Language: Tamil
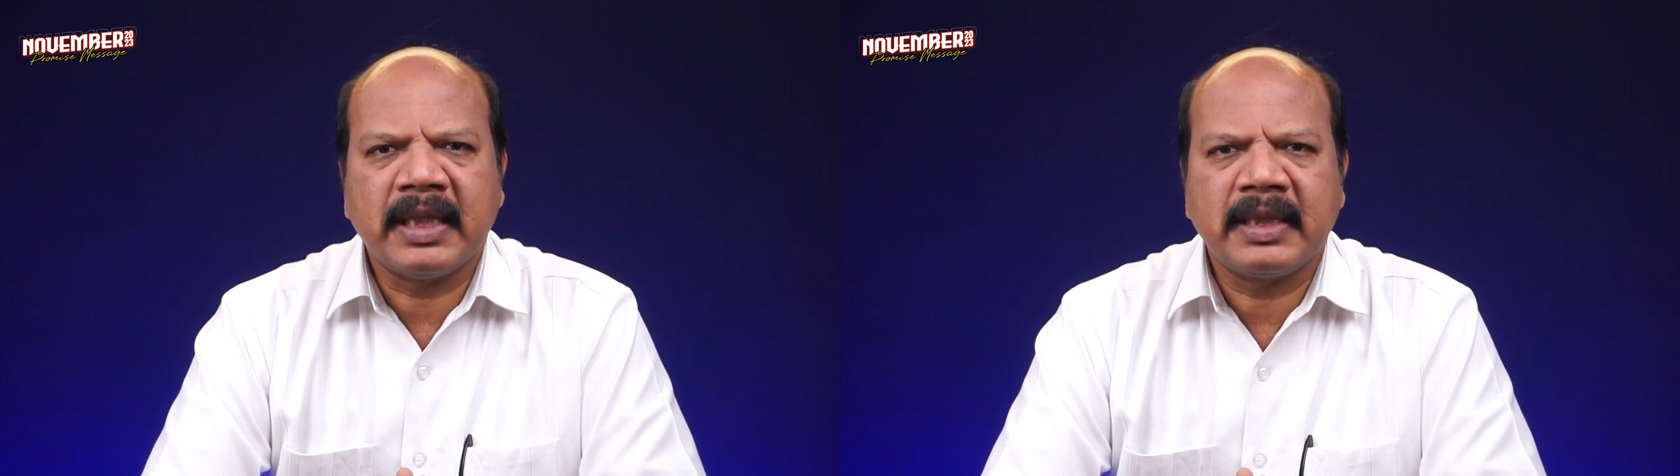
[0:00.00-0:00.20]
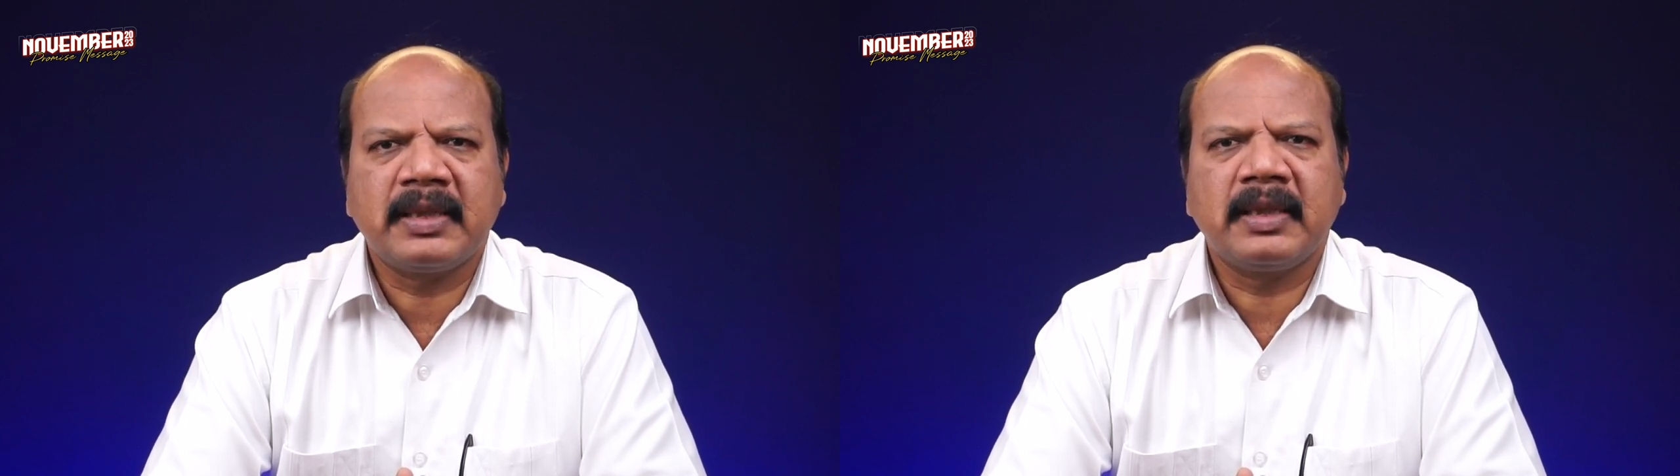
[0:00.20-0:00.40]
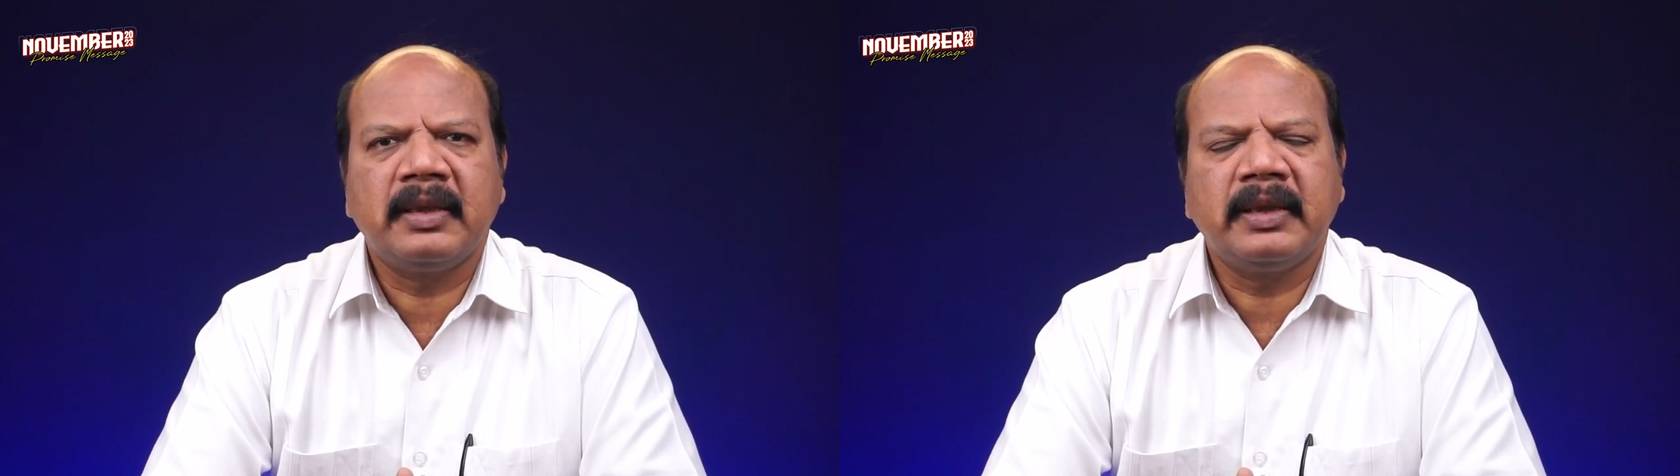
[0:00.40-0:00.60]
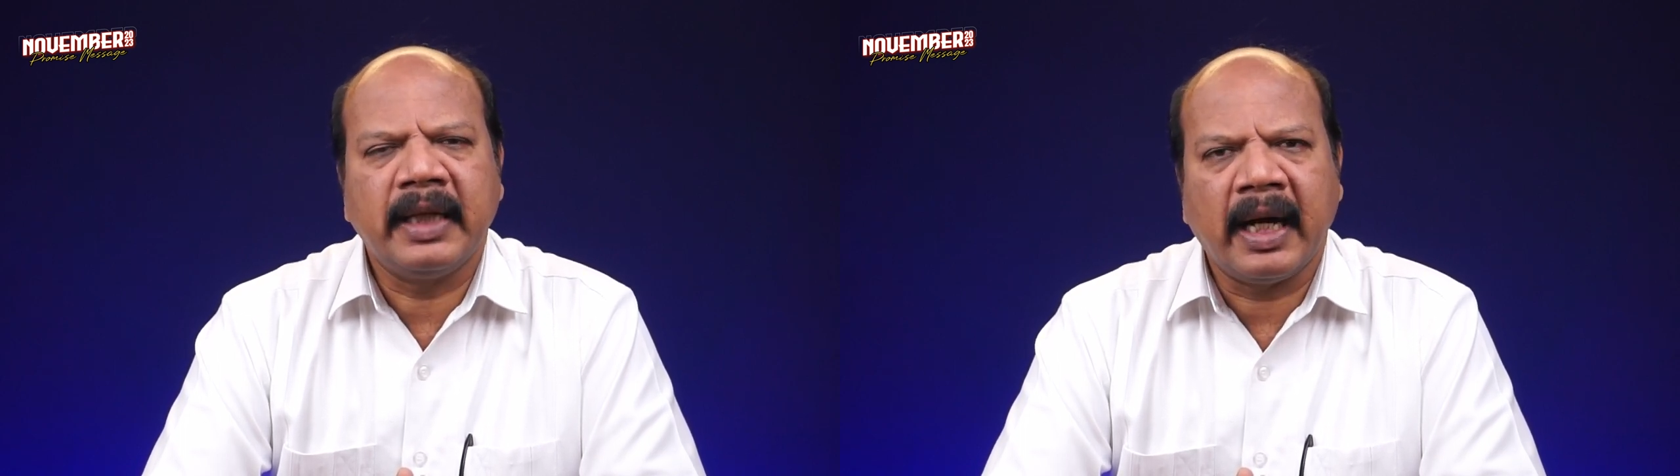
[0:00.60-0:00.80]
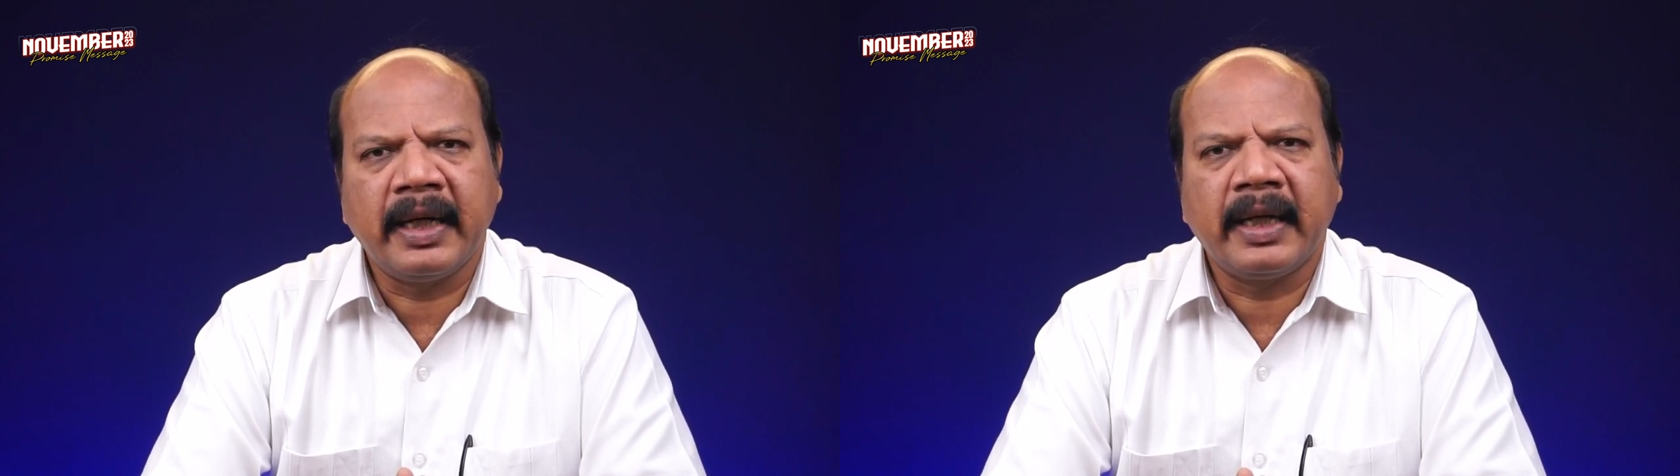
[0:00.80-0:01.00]
சற்று
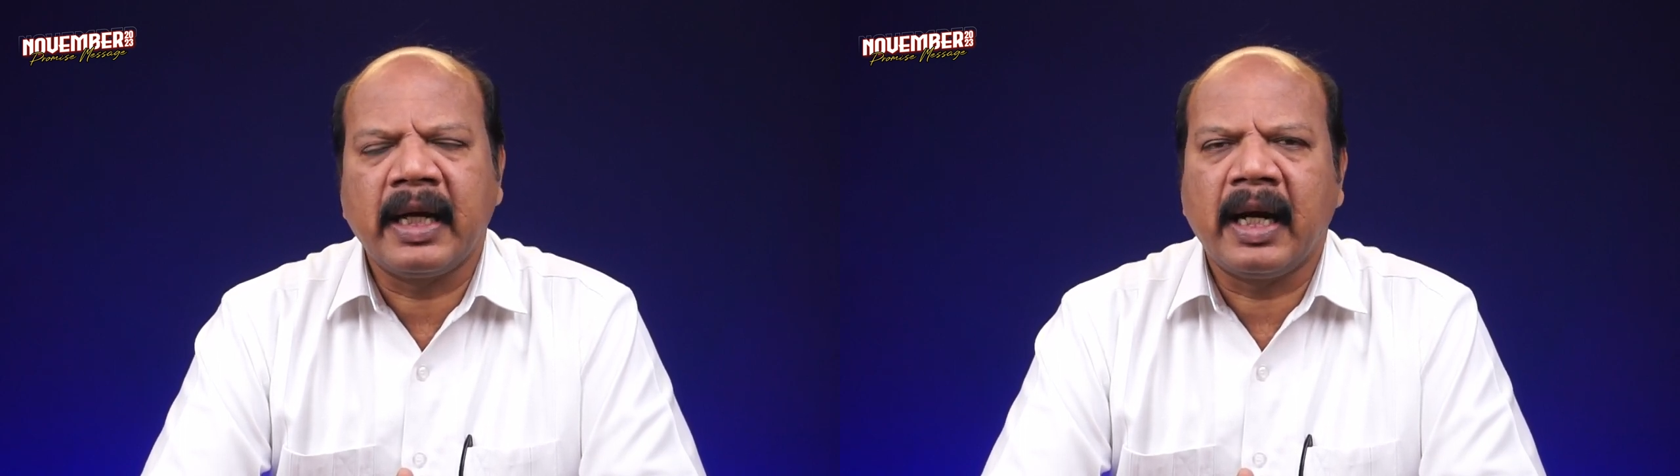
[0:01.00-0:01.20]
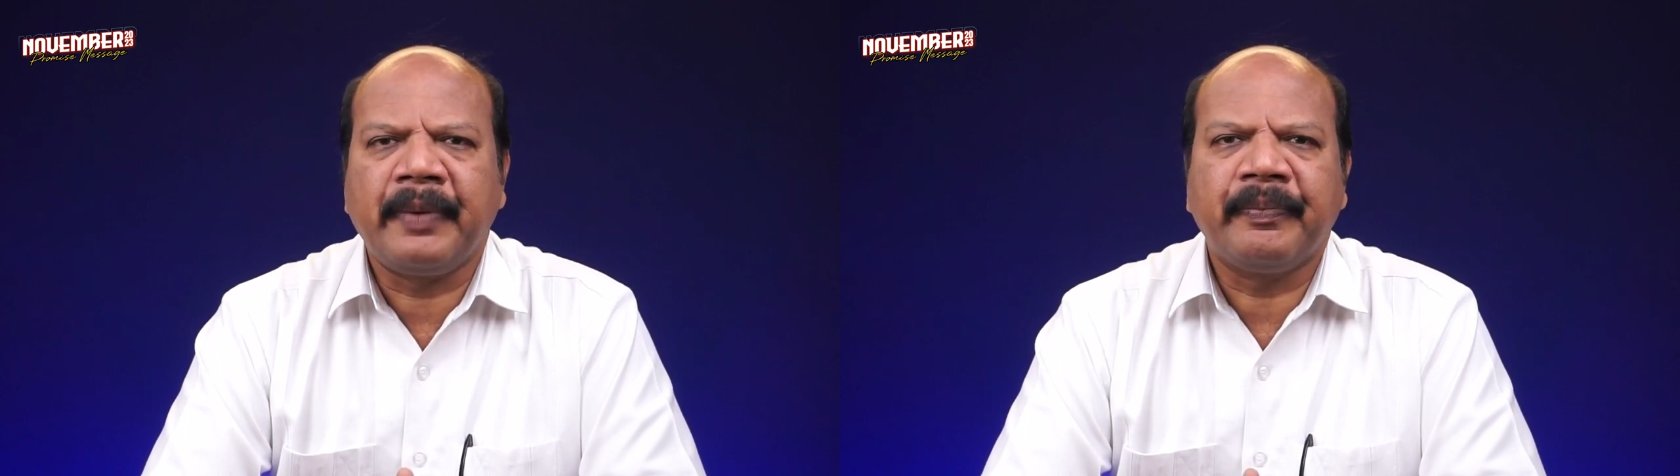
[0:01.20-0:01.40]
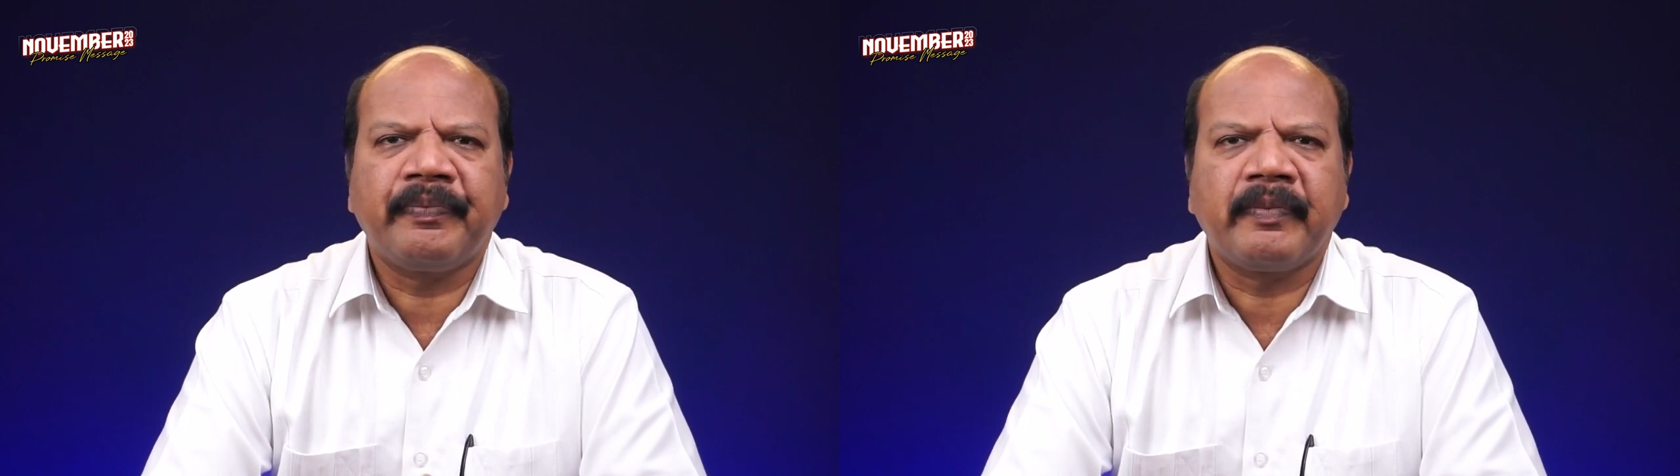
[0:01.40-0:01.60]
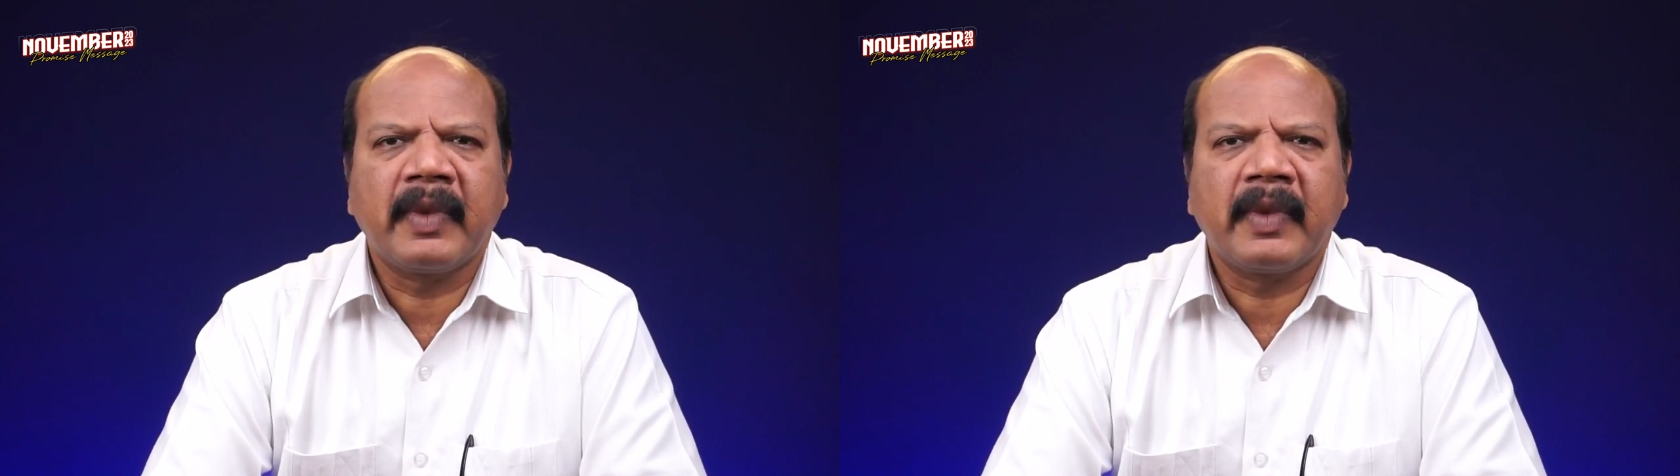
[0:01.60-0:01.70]
தியானிக்கலாம்